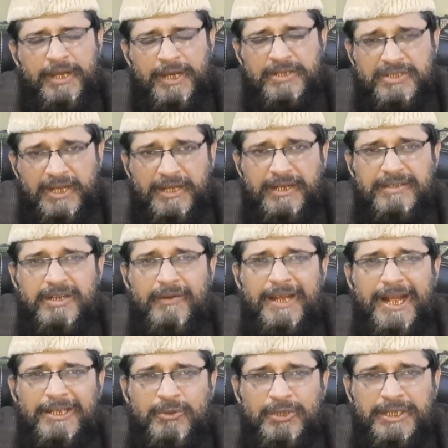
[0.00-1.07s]
इस तरह के
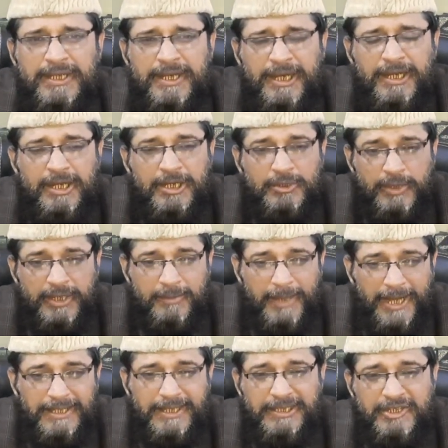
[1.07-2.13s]
सवाल होते हैं तो
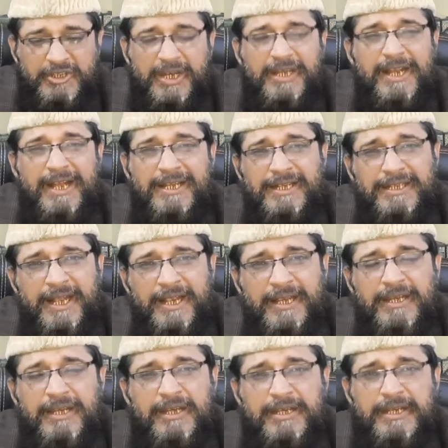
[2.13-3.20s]
इकबाल का यह शेर याद आता है
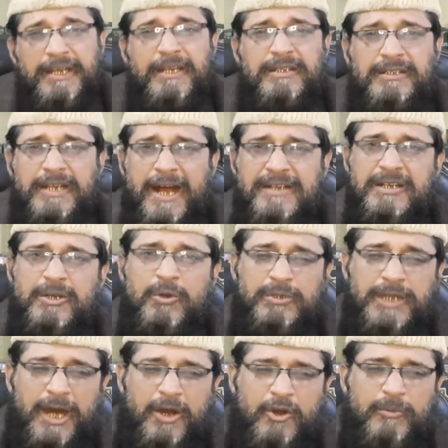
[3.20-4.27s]
कि इंताज़
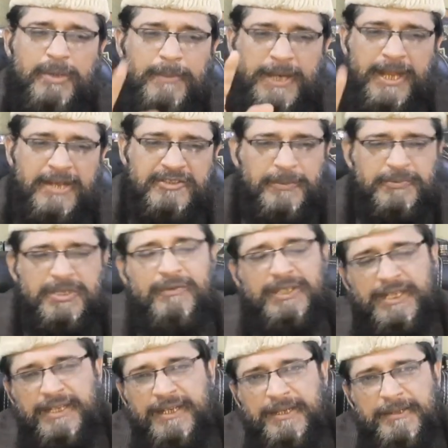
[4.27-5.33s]
खुदाओं में बड़ा सबसे
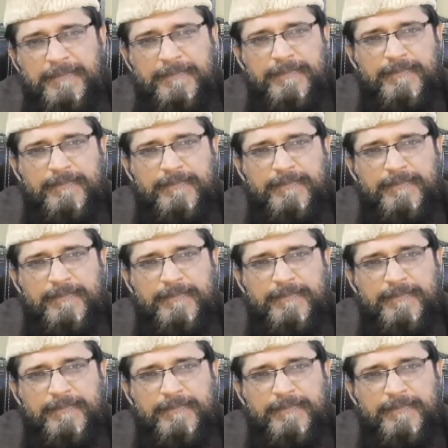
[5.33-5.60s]
वतन है